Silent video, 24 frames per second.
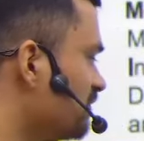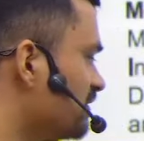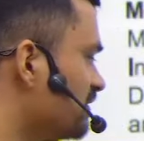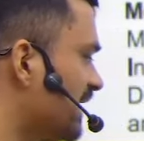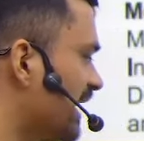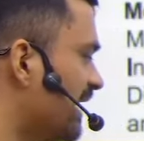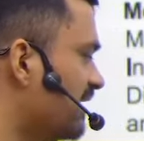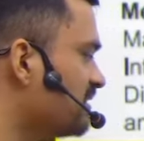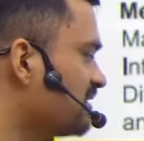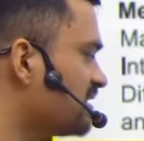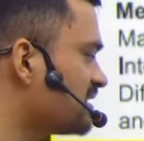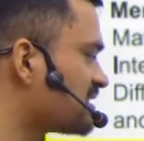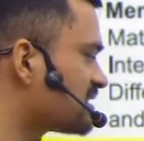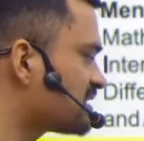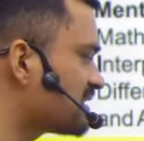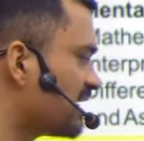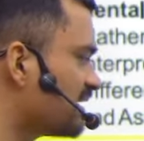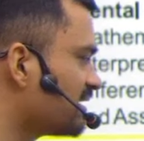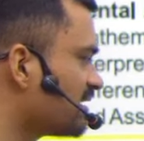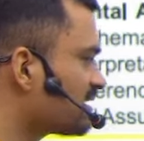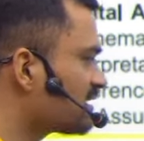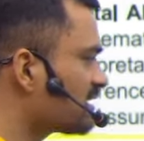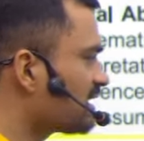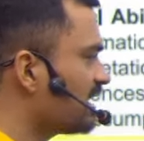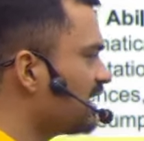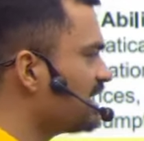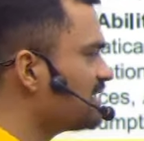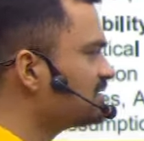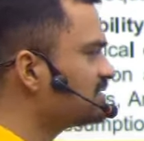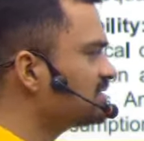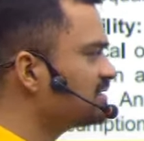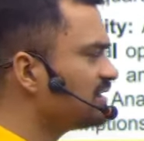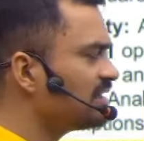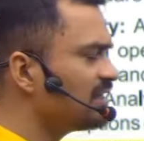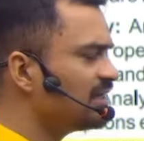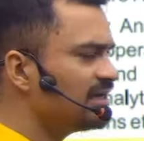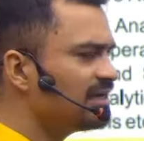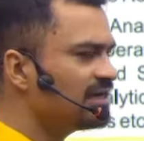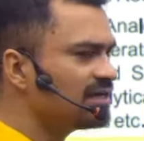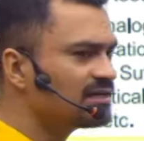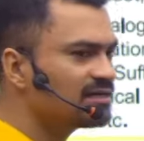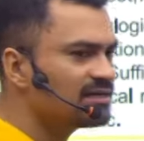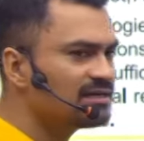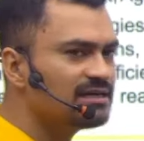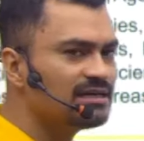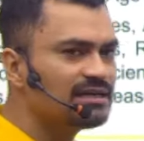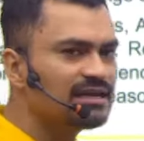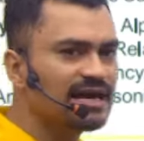टेंथ स्टैंडर्ड क्लास एक
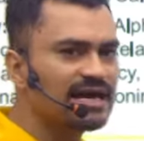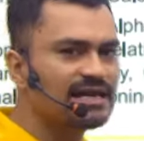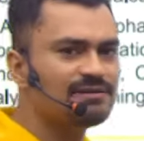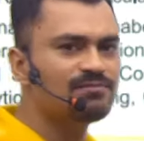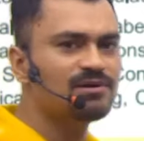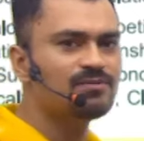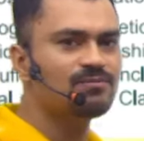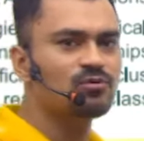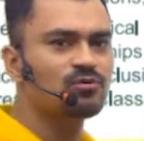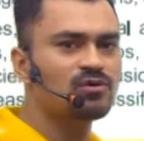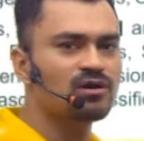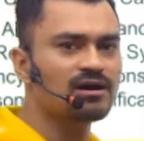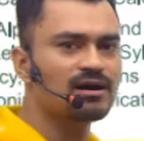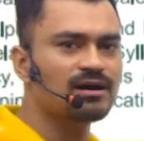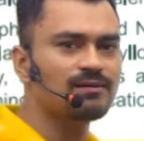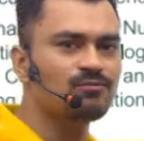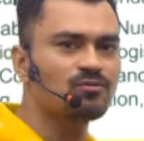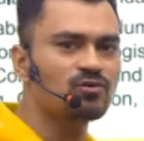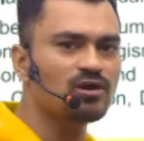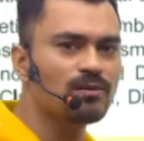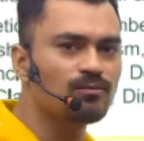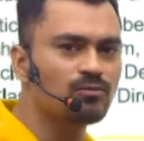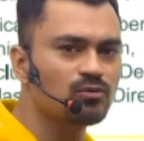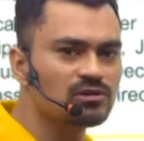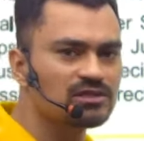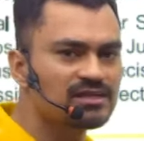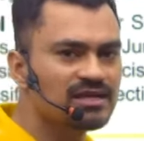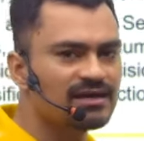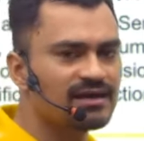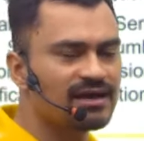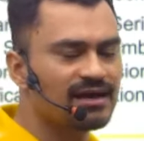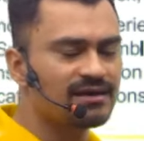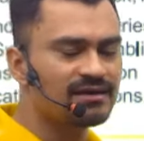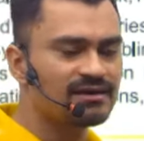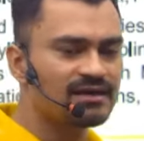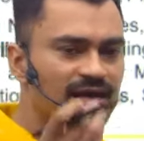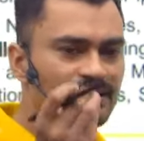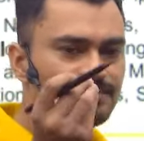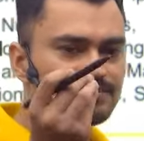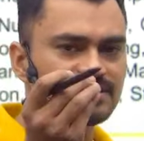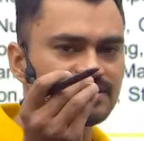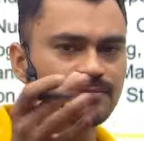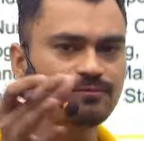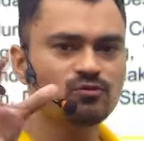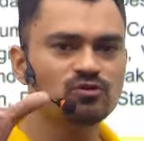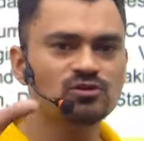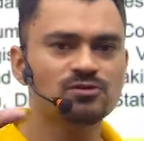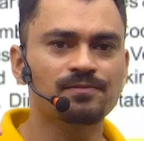ही लाइन में पूरा का पूरा बोल दिया गया है कि आप
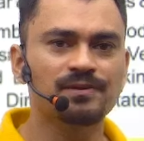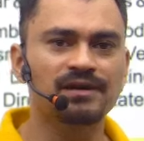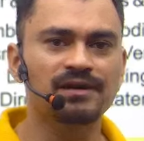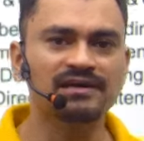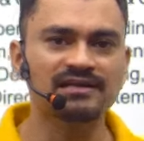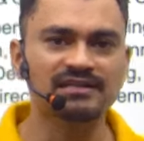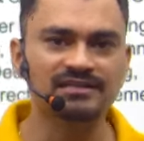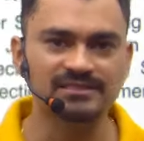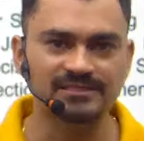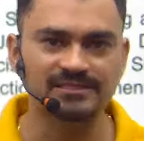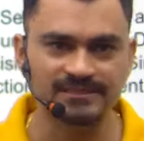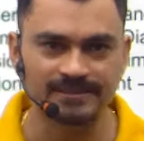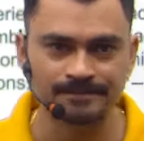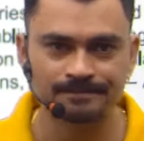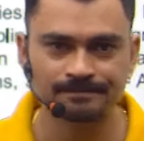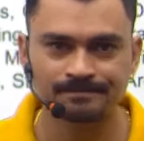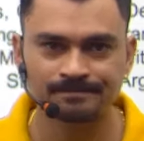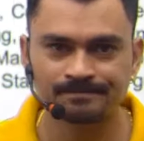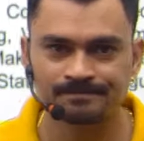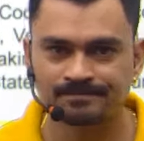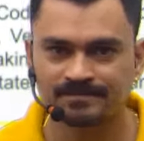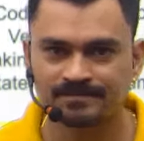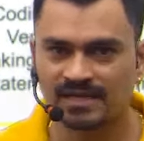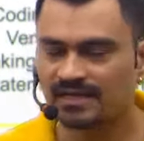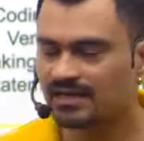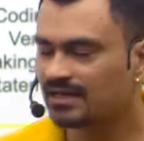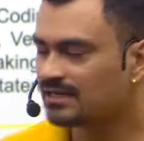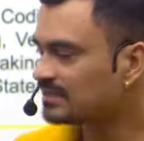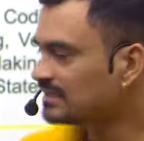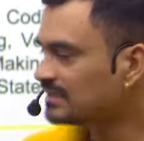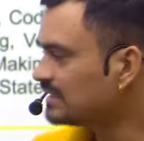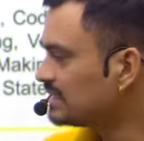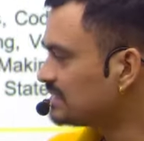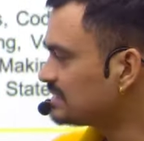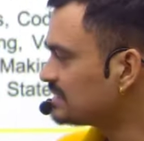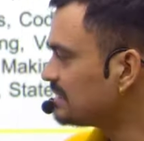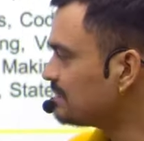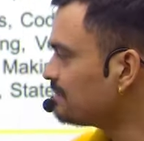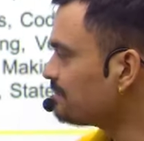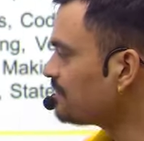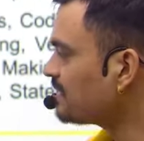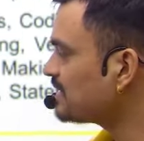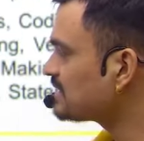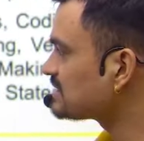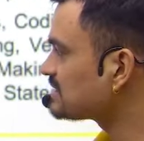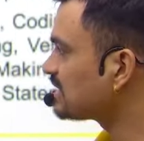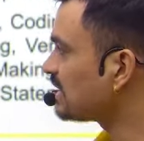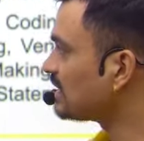सब कुछ पढ़ लीजिए है ना
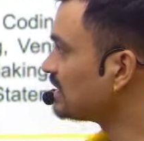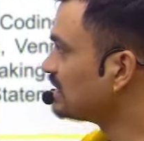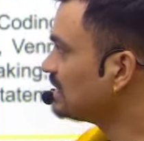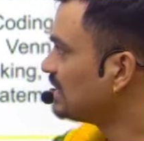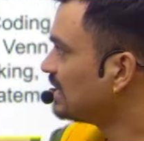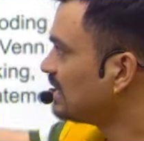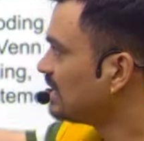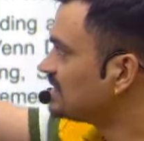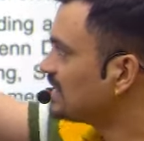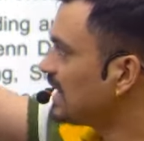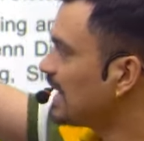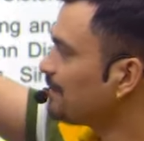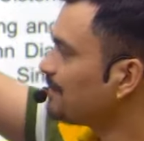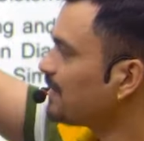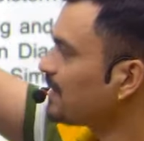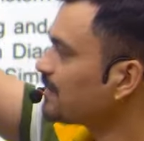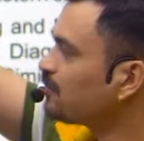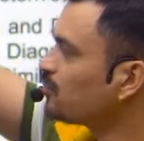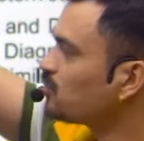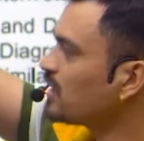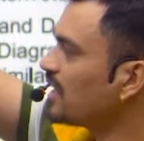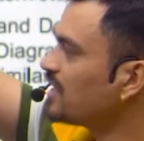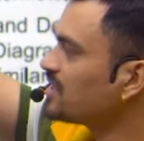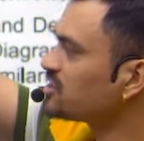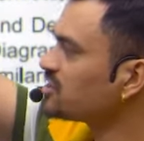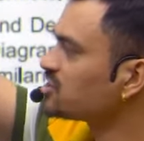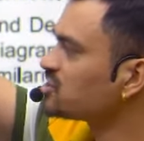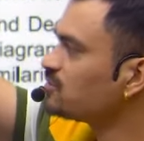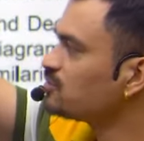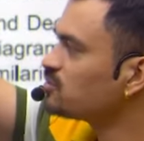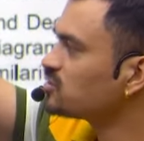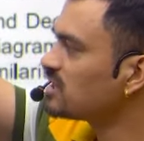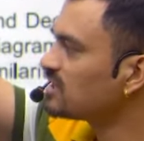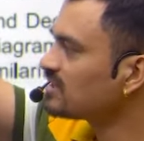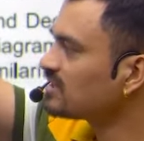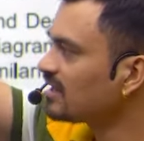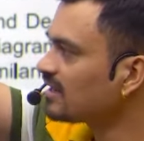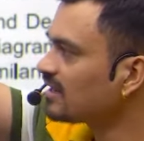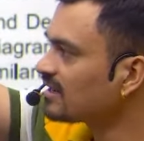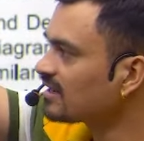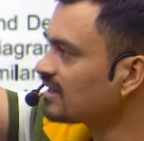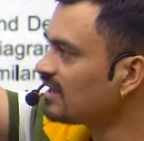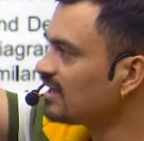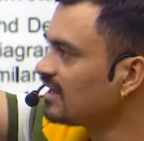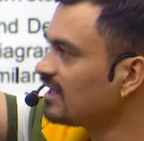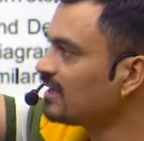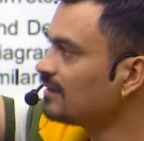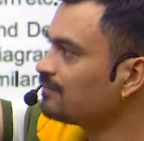सिंपल सा यहाँ पर पूरा डिस्ट्रीब्यूशन कर
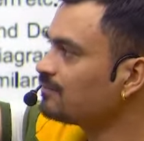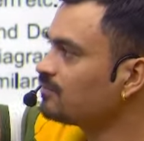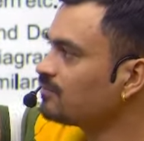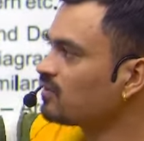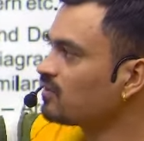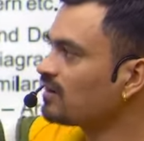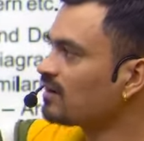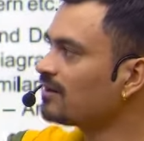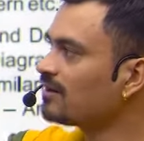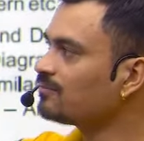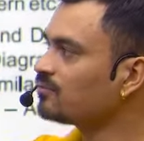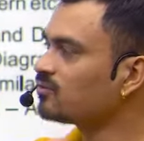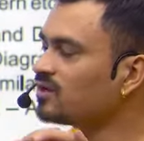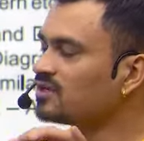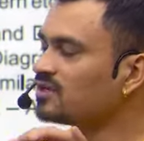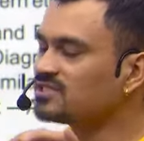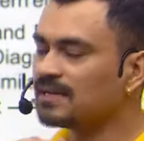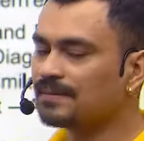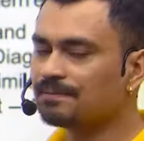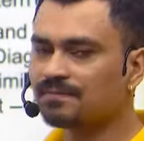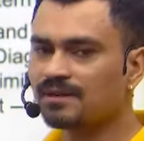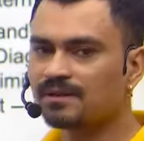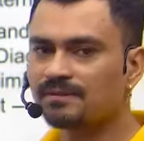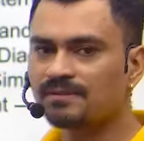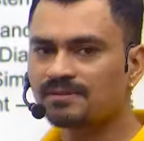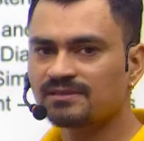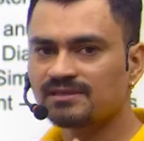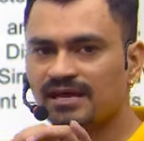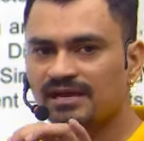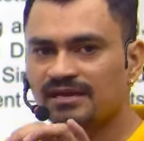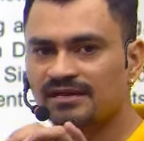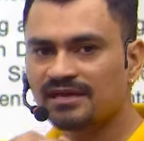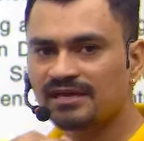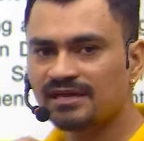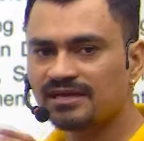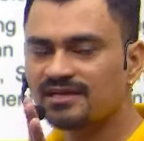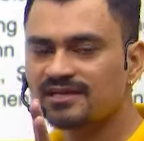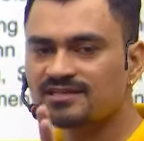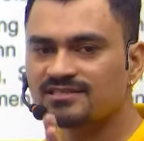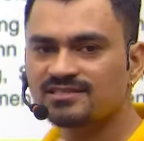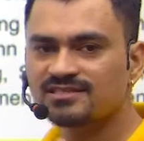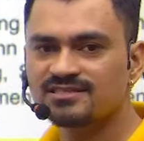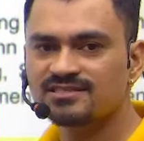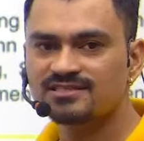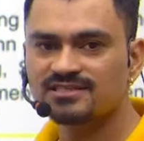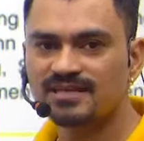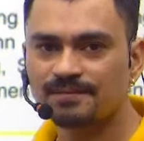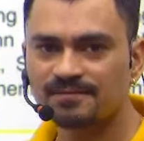रखा है पूरा का पूरा चैप्टर बता रखे हैं कि इस
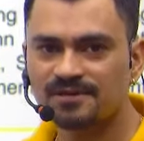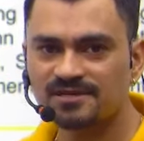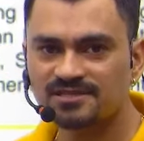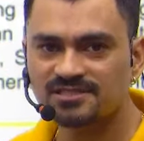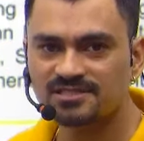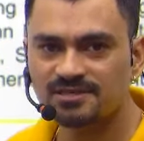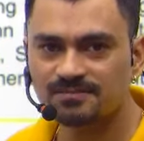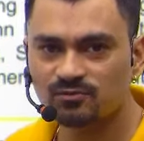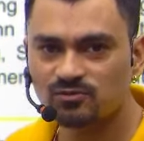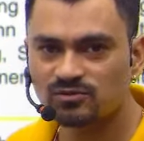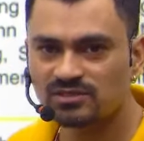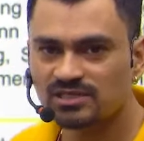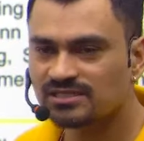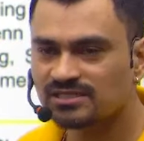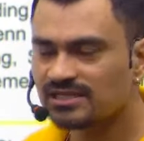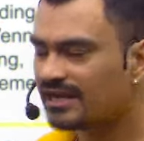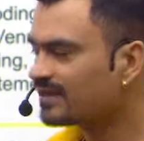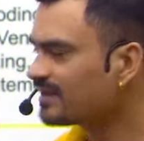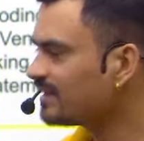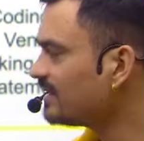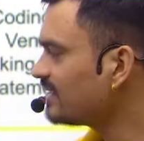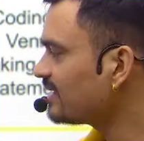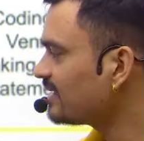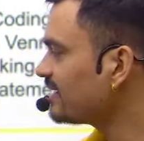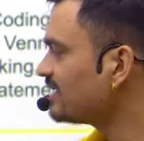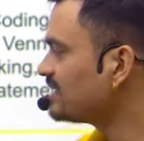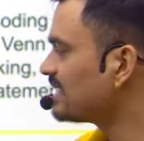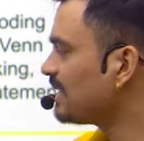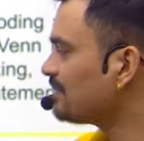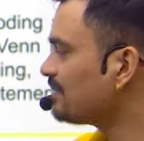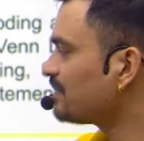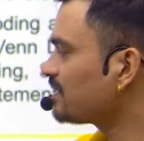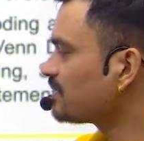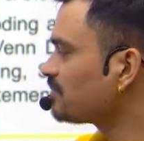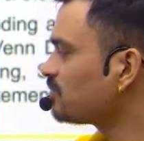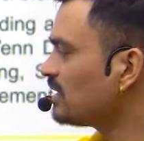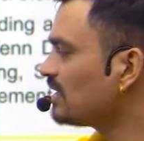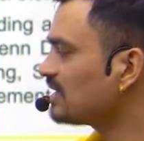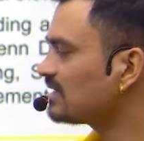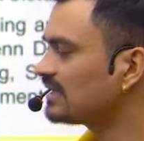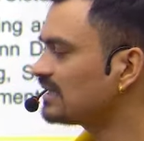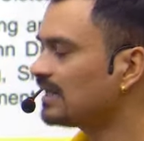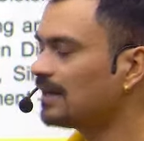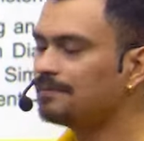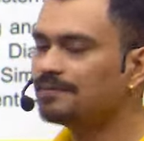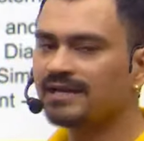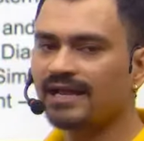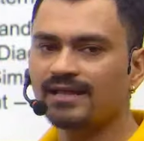इस चैप्टर से पूछे जाएंगे लेकिन यहाँ पर बोला कि
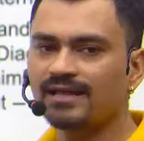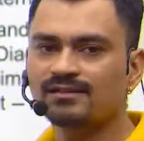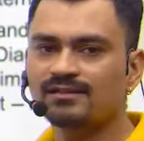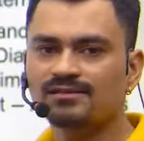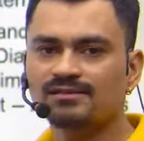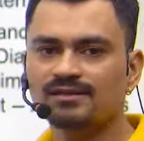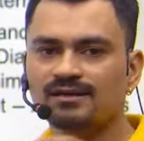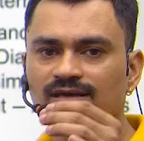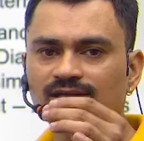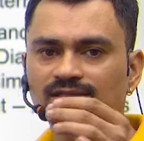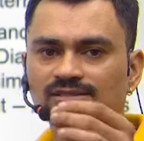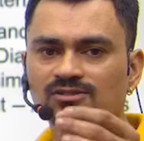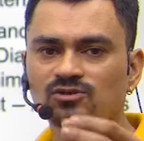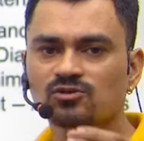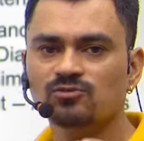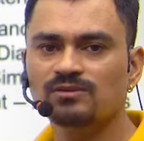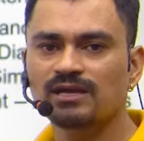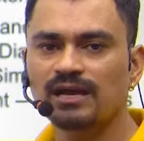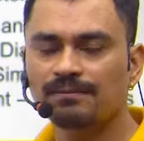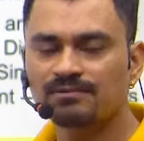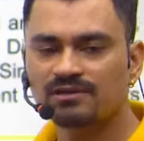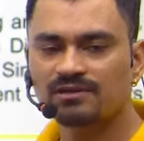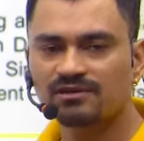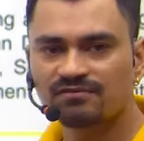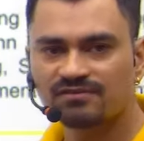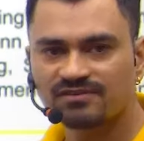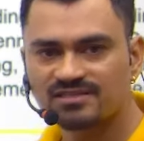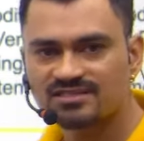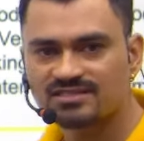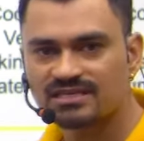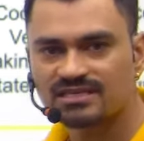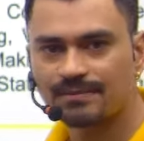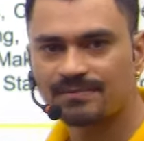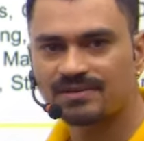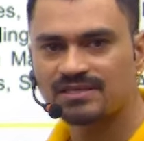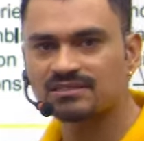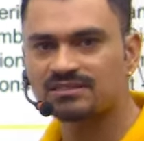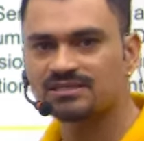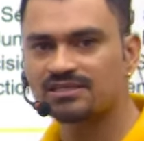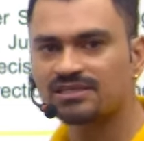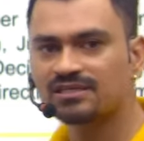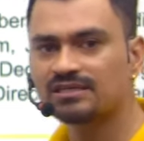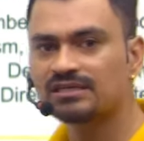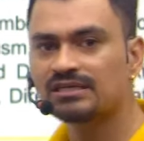आप टेंथ तक के जो भी आपकी फिजिक्स केमिस्ट्री